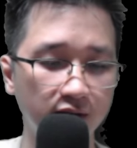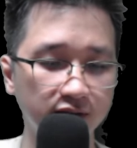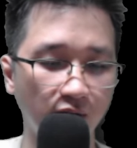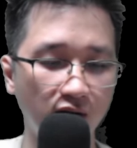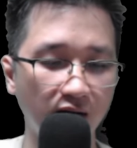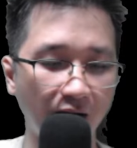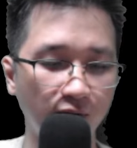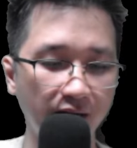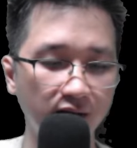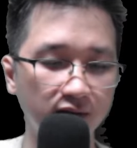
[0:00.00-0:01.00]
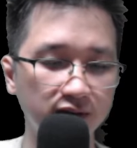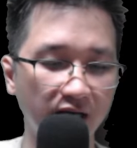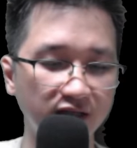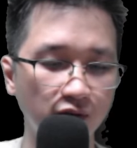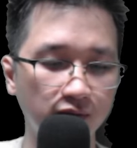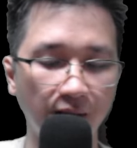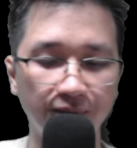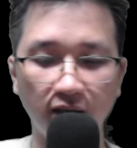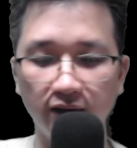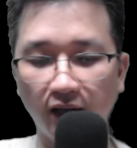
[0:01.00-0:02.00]
sau đó ngạo nghễ đứng dậy dung
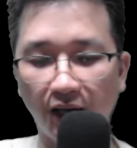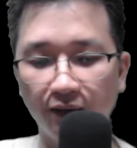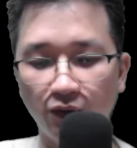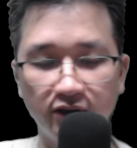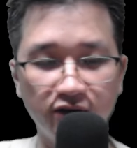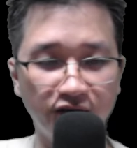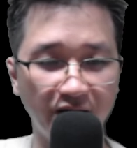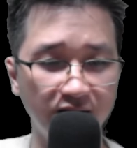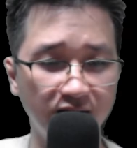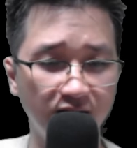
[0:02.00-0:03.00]
nhập thân thể của Khương Nghị.